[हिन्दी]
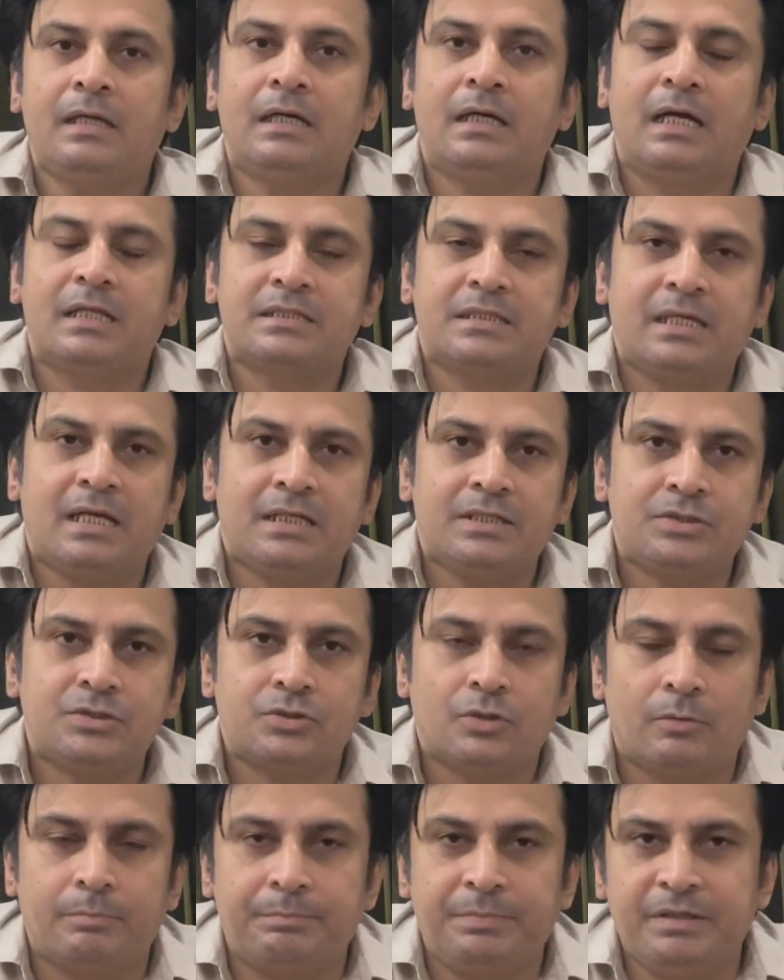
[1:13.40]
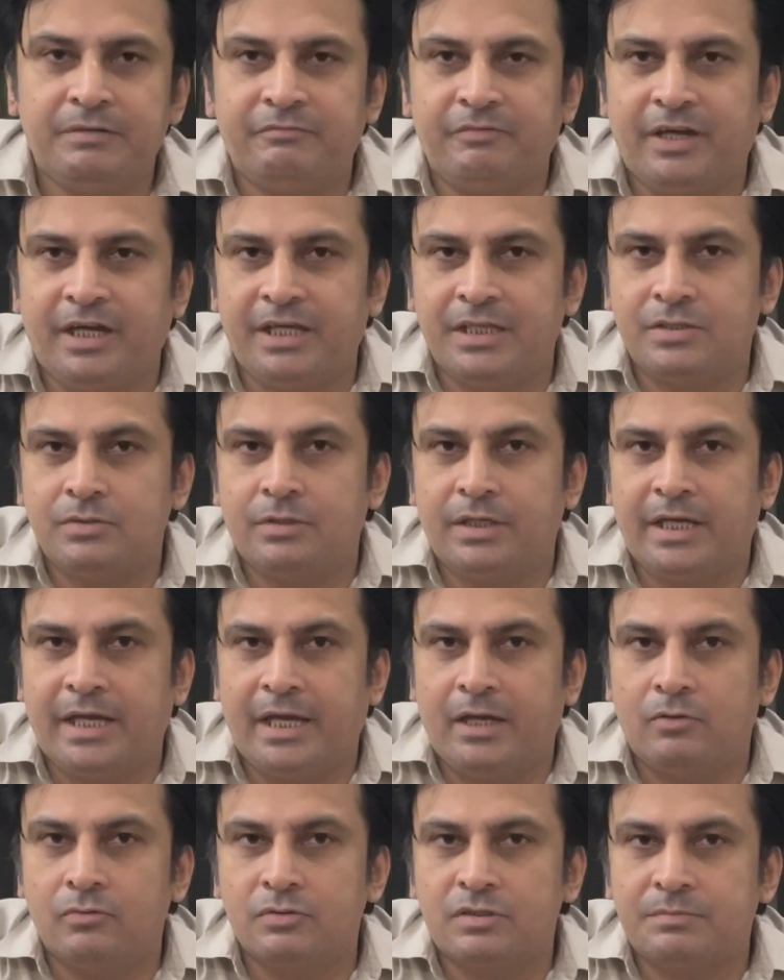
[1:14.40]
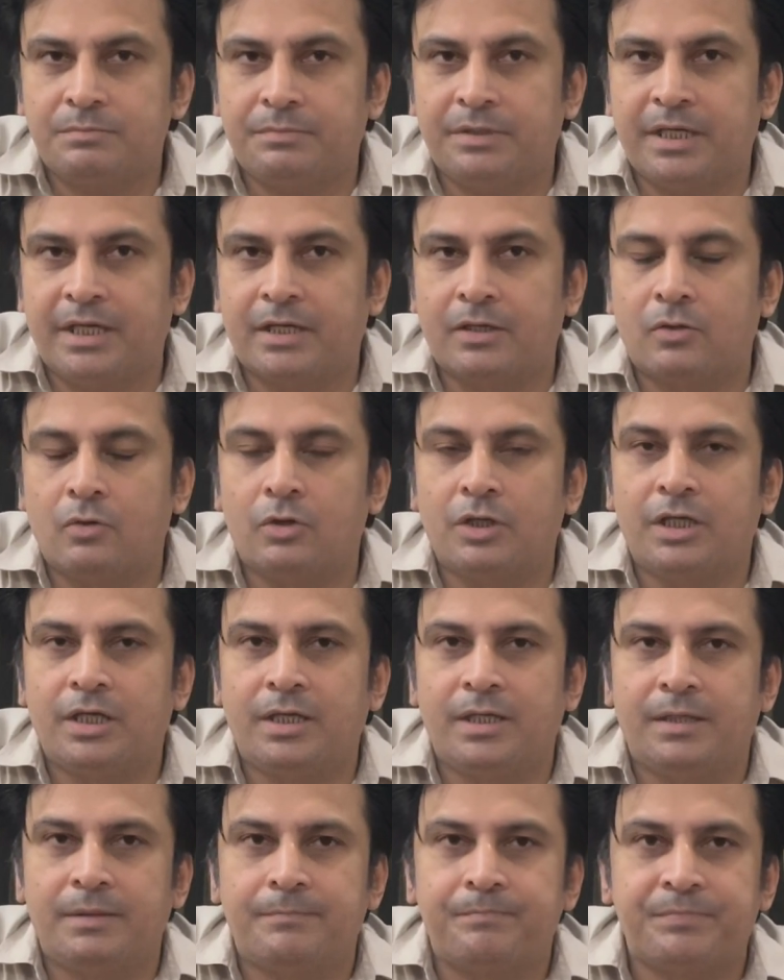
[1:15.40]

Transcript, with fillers: अच्छा शॉपिफाई जो है उसमें कोई